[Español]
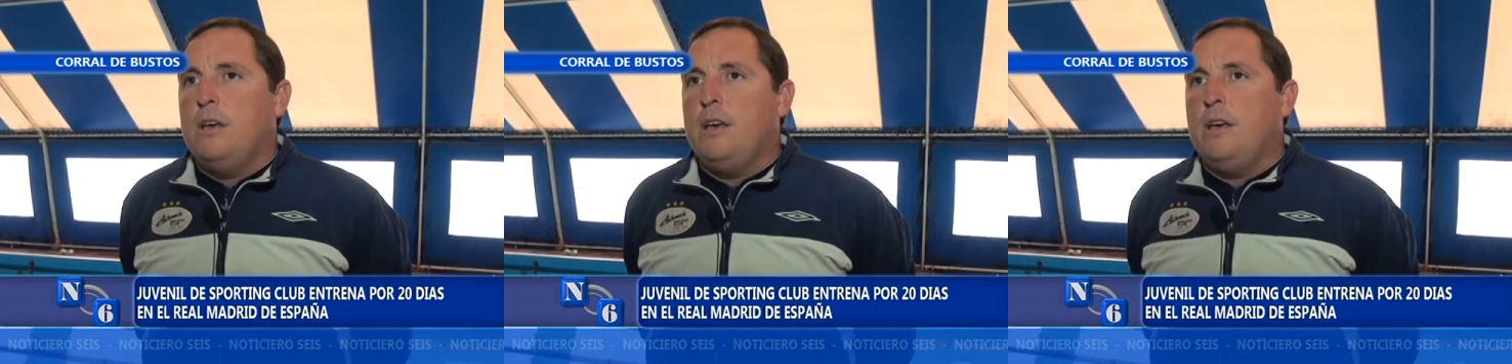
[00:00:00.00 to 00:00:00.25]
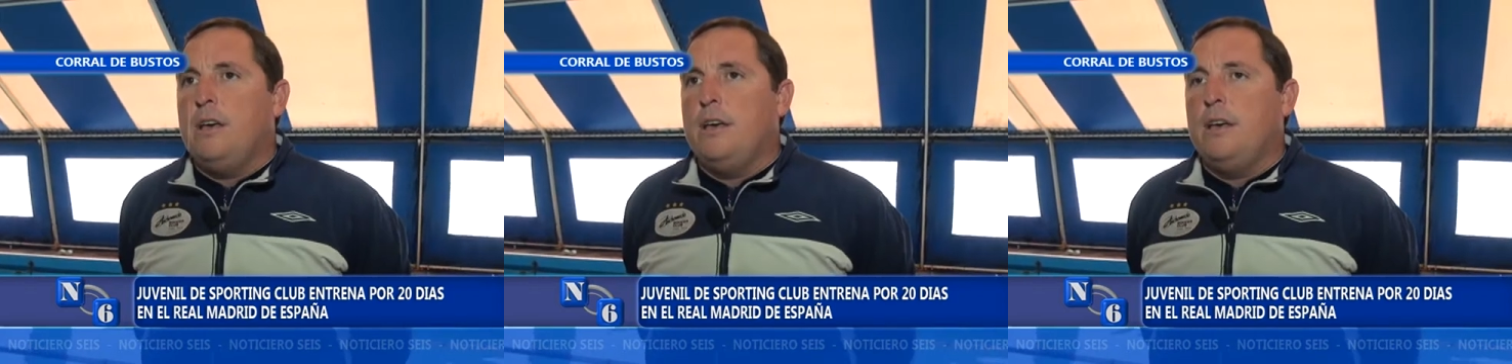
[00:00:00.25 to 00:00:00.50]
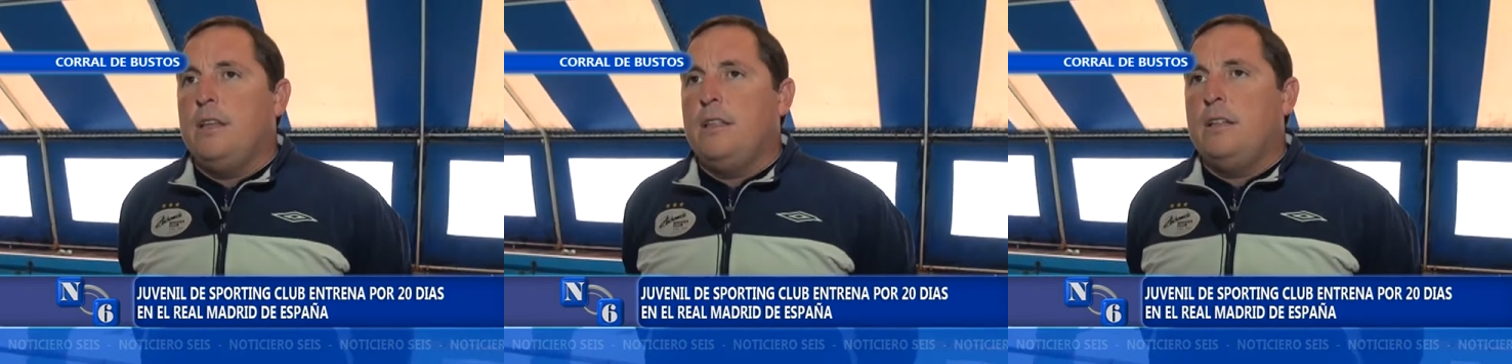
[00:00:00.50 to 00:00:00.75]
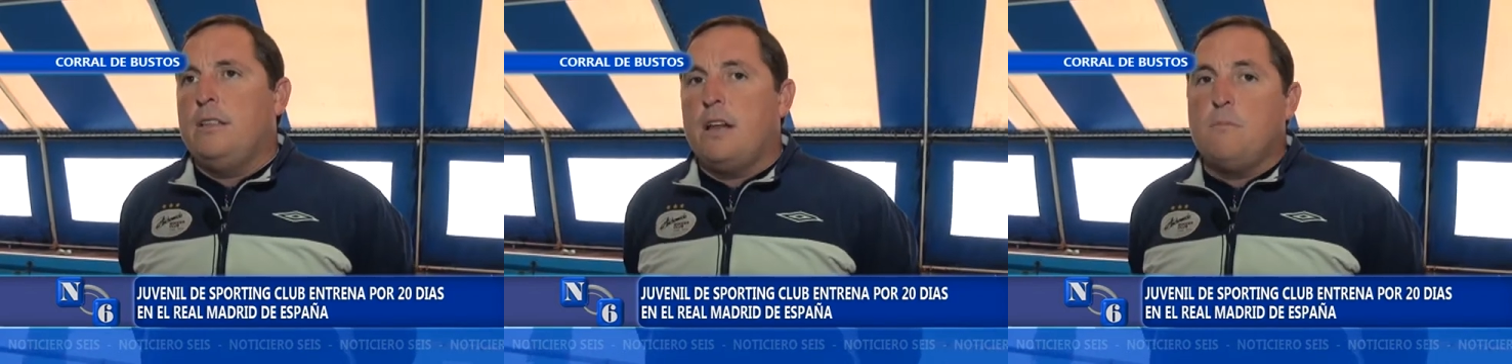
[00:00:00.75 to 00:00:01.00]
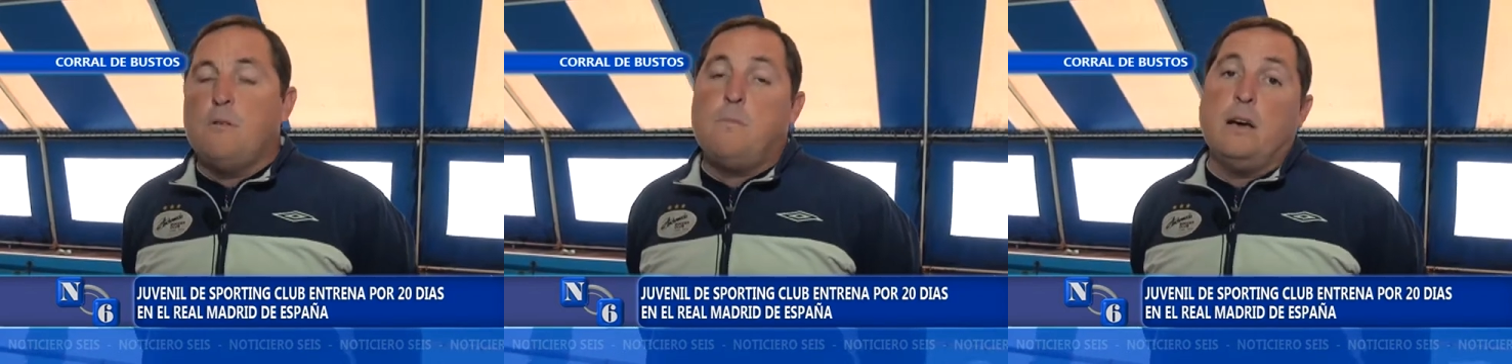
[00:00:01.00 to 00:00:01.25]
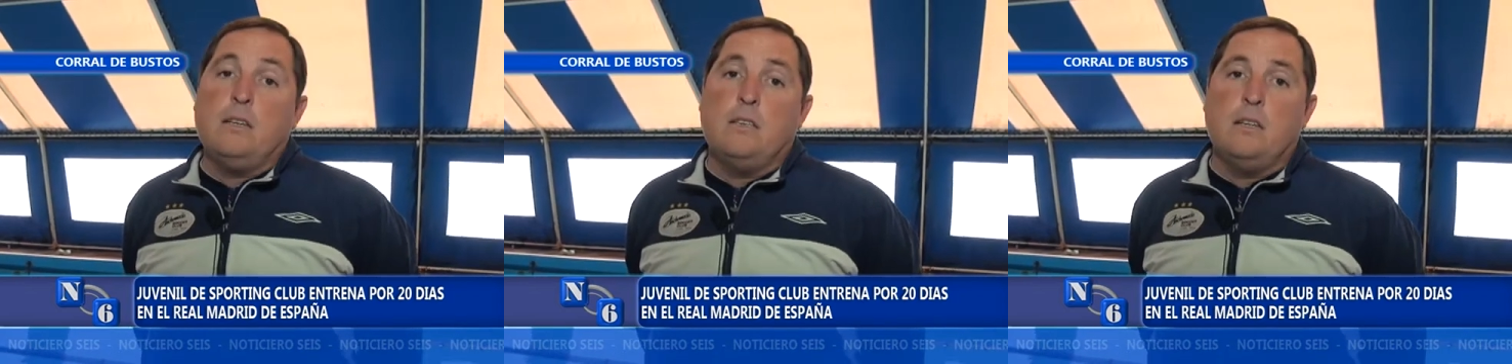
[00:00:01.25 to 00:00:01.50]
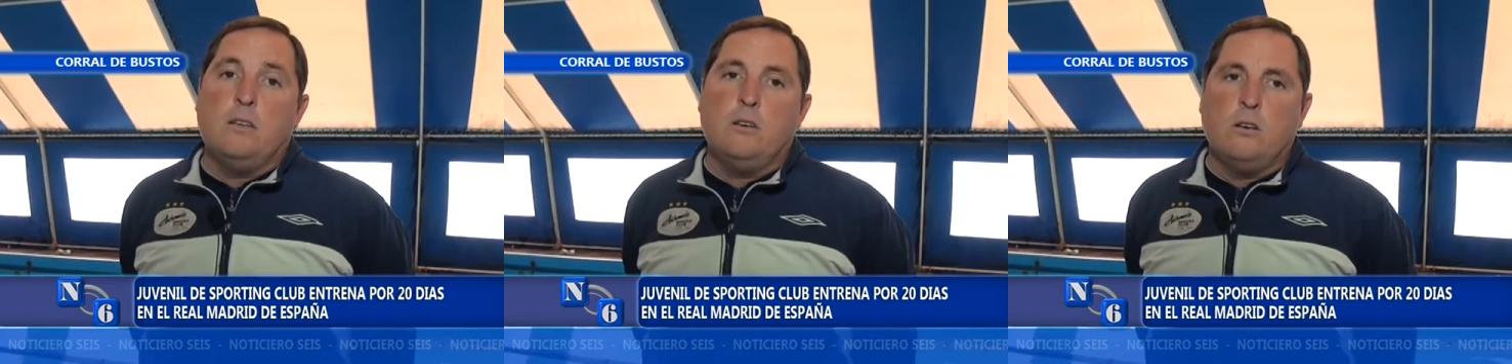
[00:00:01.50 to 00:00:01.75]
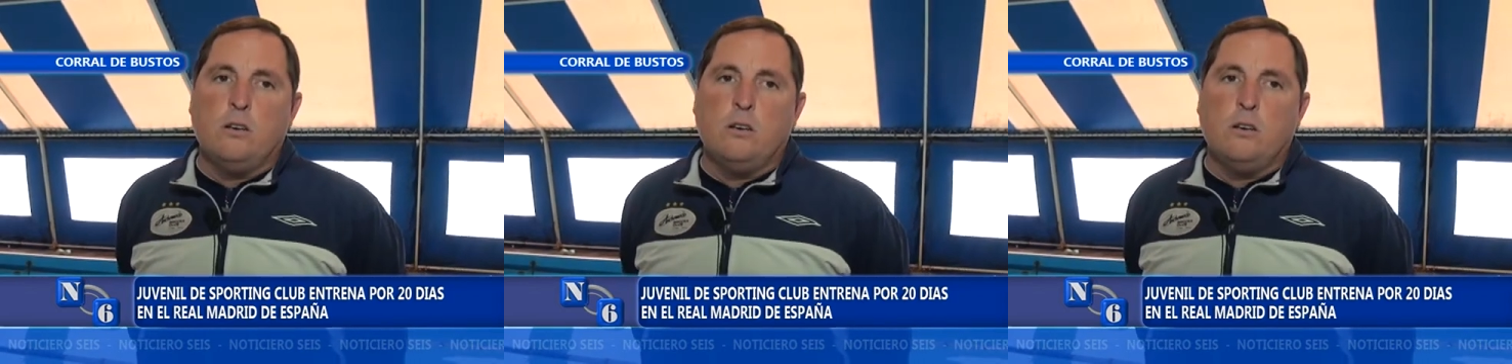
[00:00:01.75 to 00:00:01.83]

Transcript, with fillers: eh, entre ambos países